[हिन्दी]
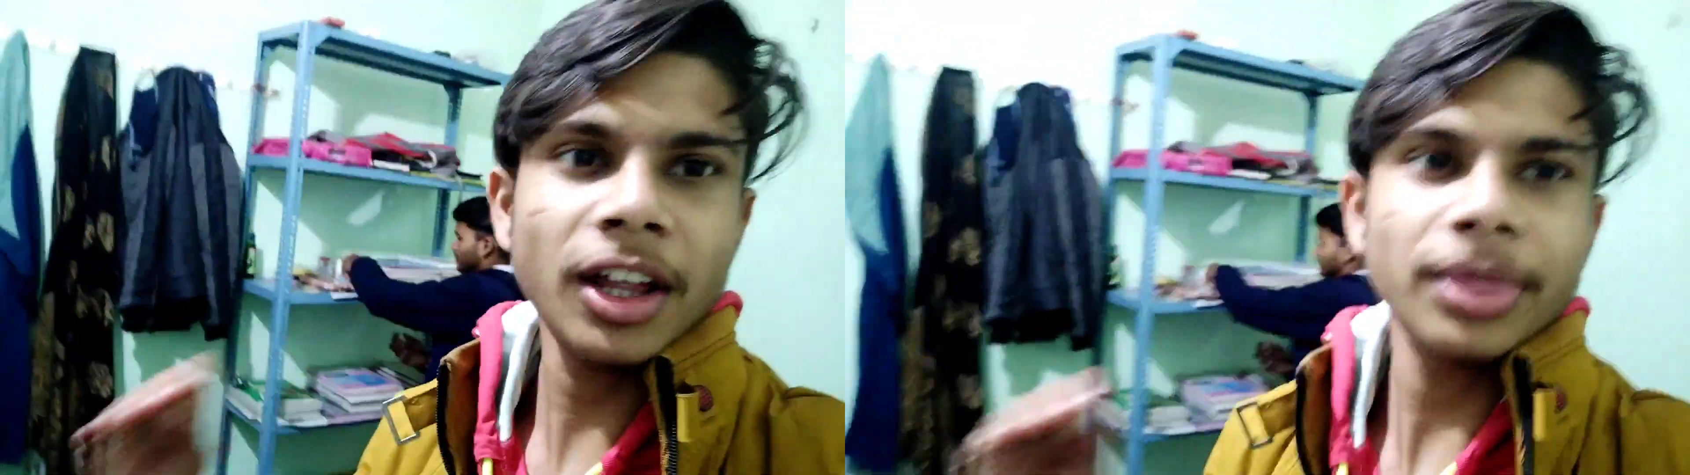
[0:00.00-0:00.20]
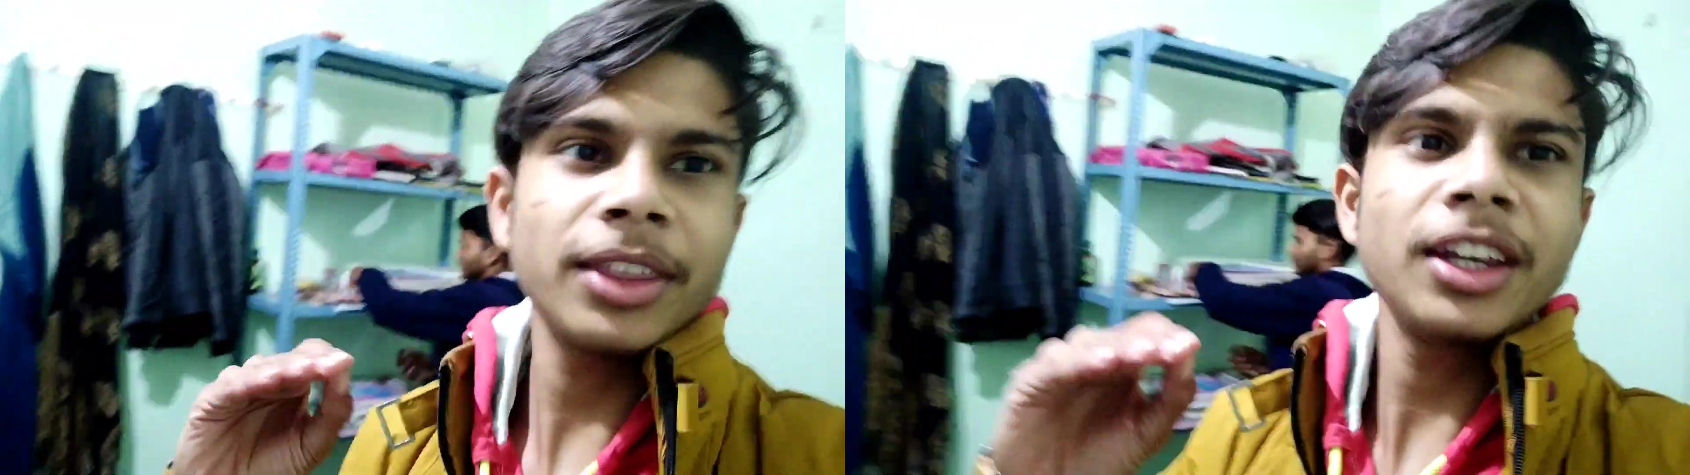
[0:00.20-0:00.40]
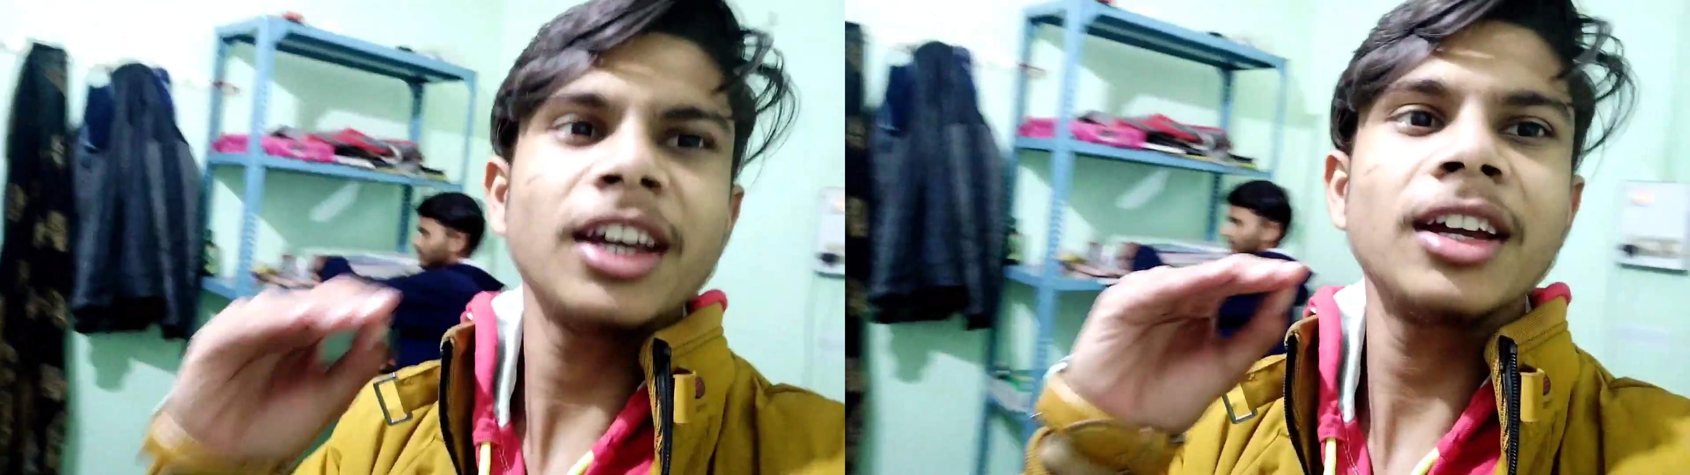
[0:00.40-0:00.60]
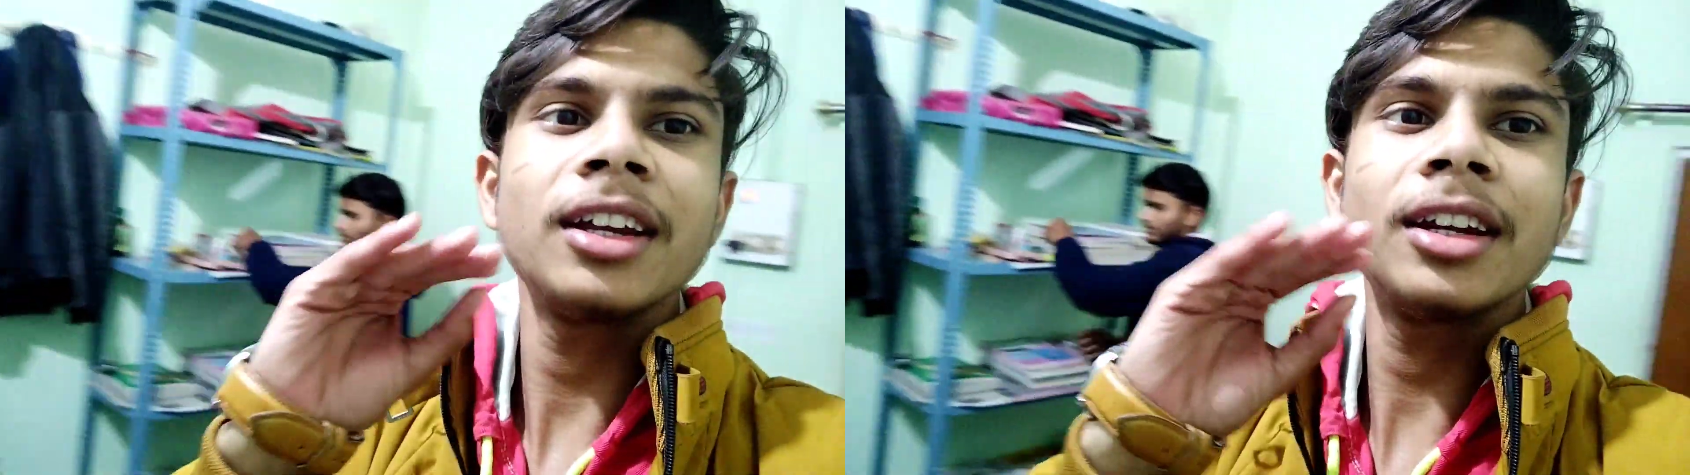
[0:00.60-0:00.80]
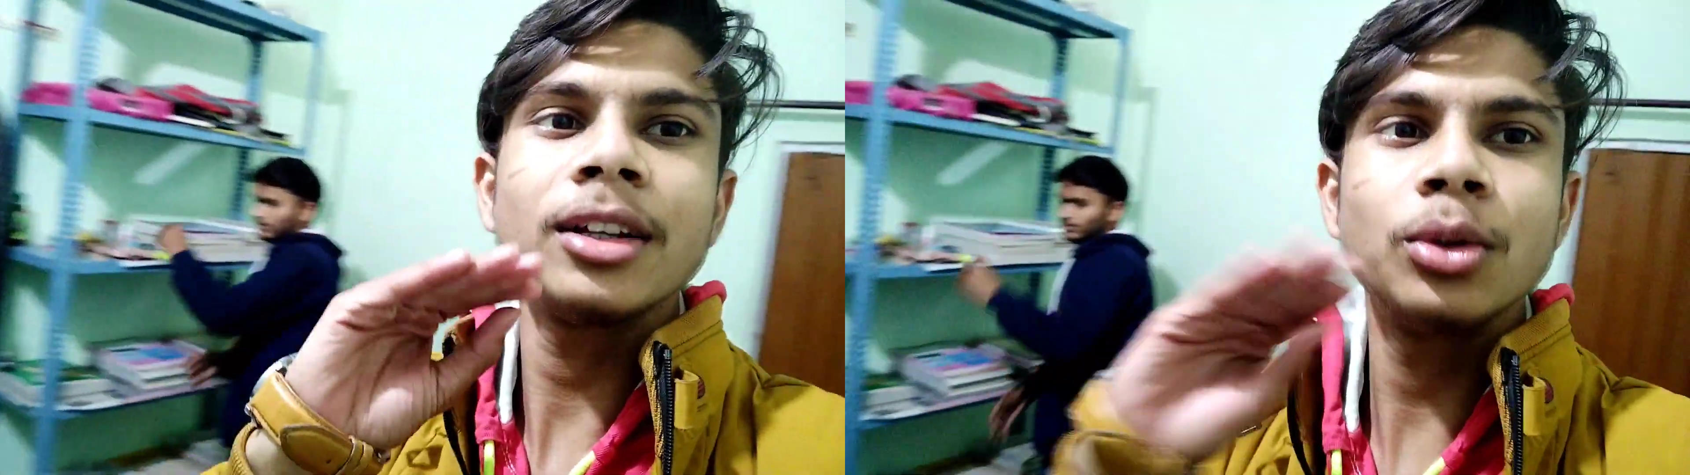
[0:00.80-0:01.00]
शांति
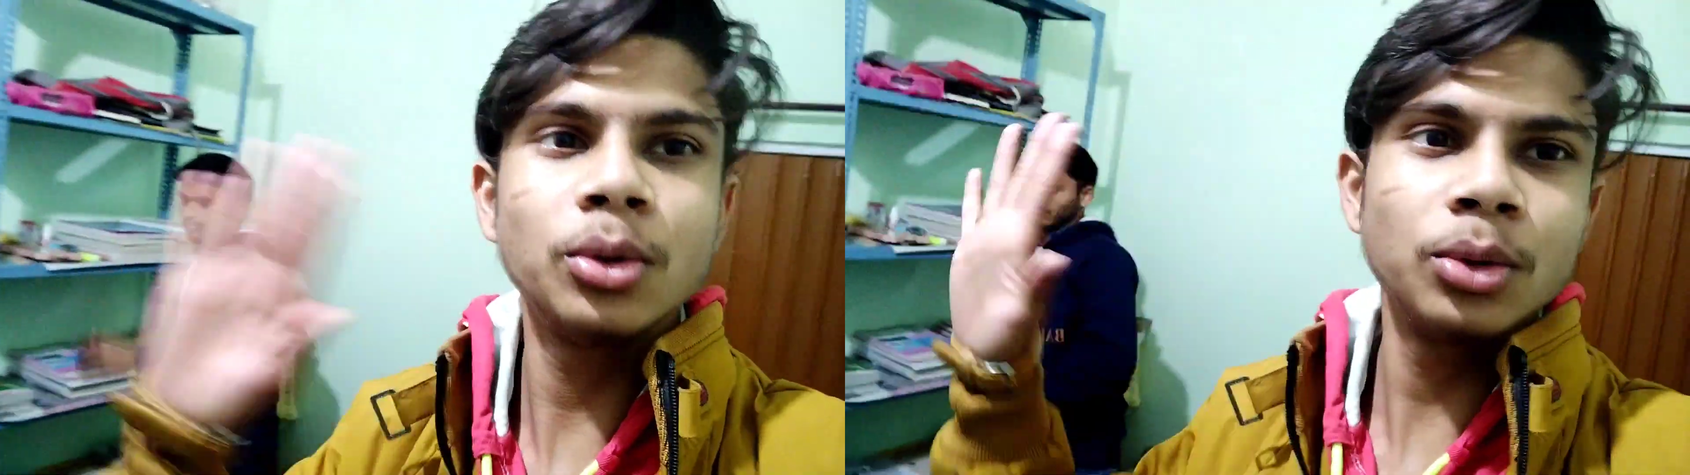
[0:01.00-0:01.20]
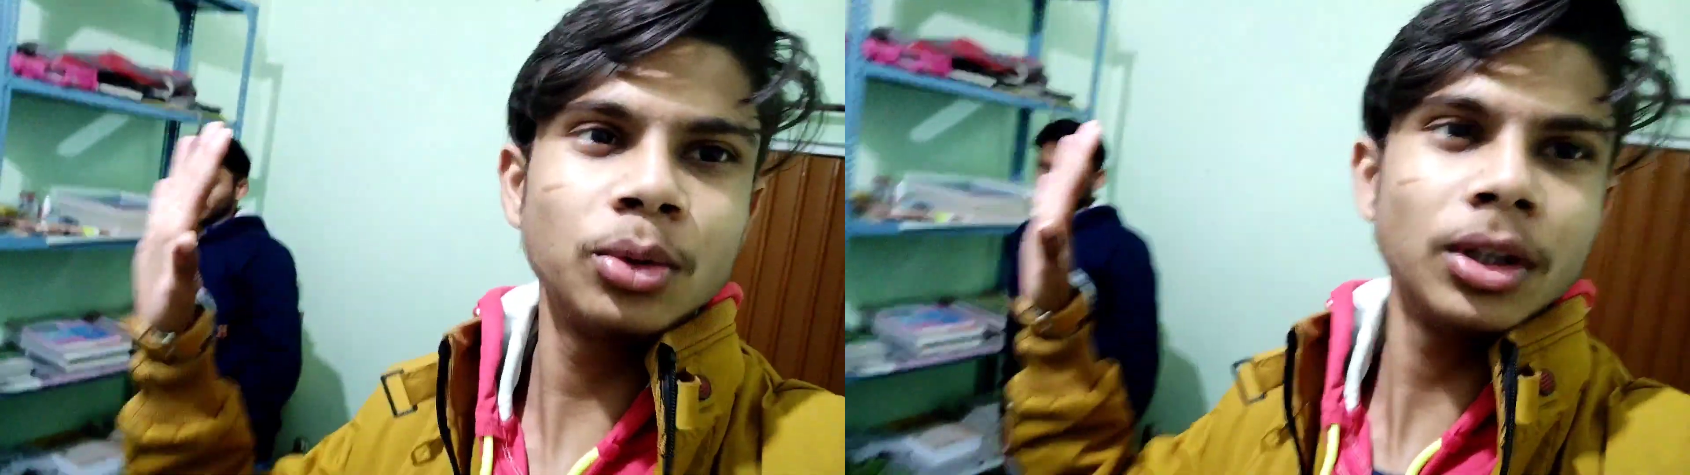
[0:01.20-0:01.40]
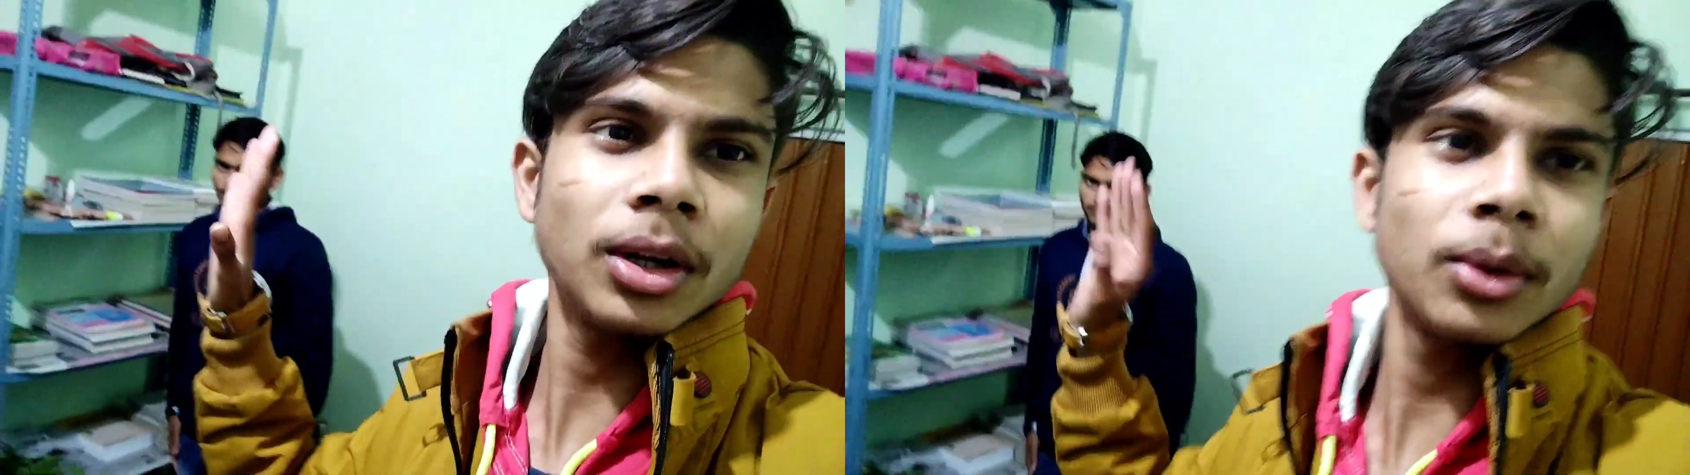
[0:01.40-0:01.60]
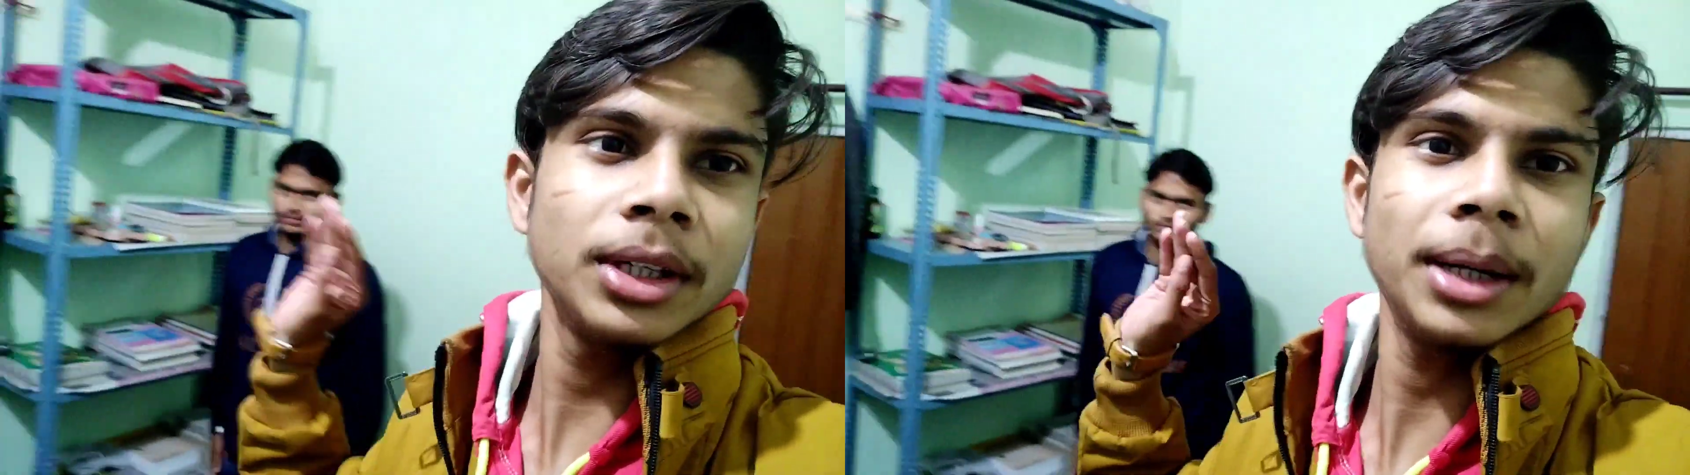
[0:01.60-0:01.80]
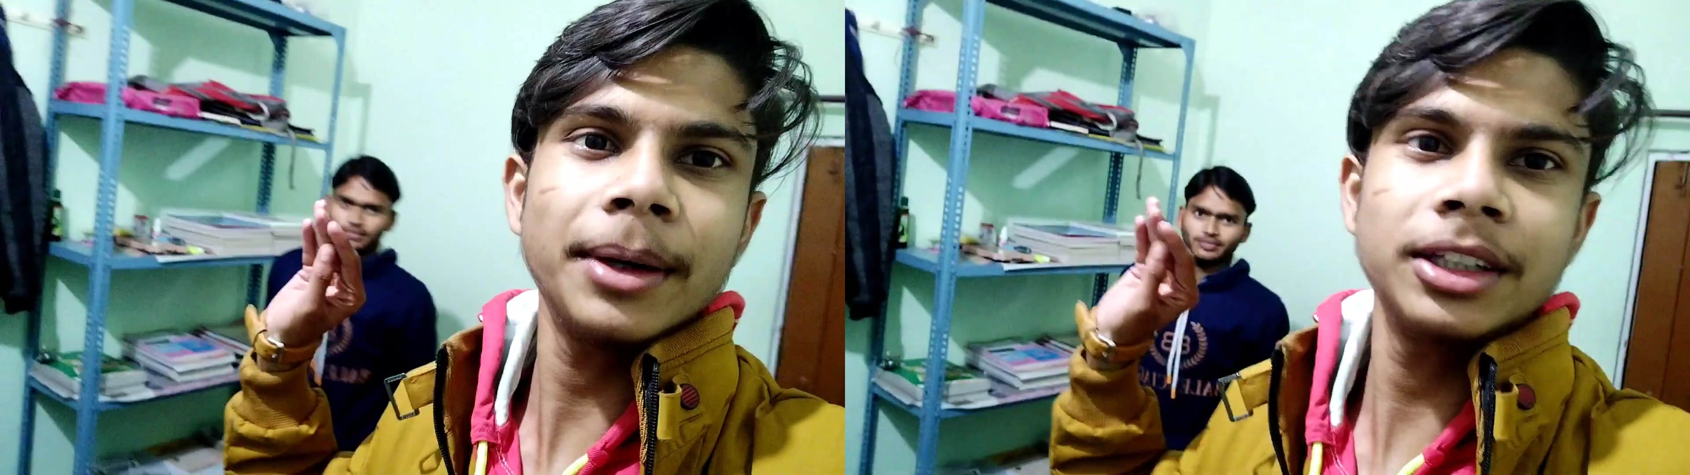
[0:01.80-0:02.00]
है ना दूर दूर तक
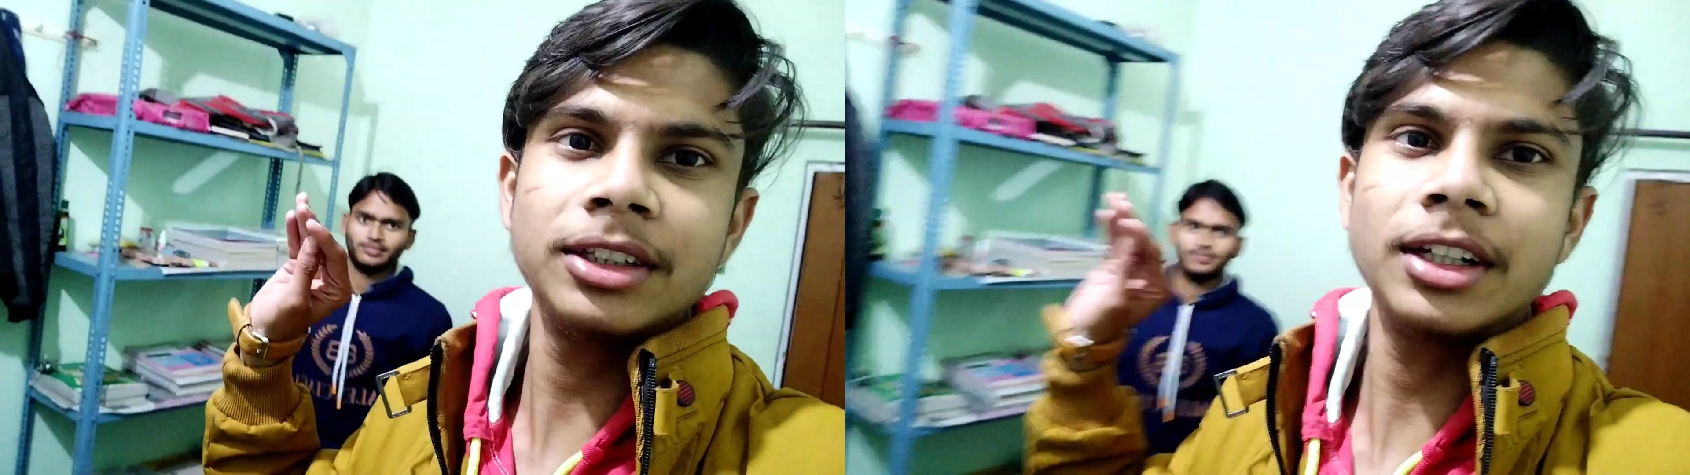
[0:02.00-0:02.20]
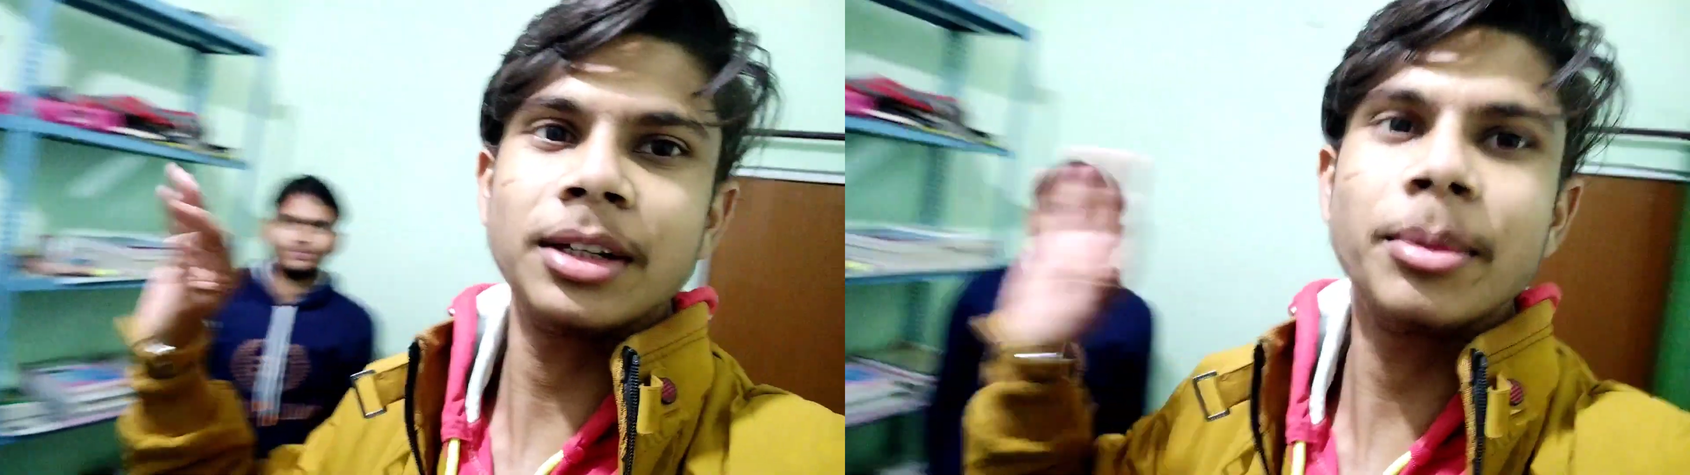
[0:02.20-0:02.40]
कोई आवाज़ नहीं आ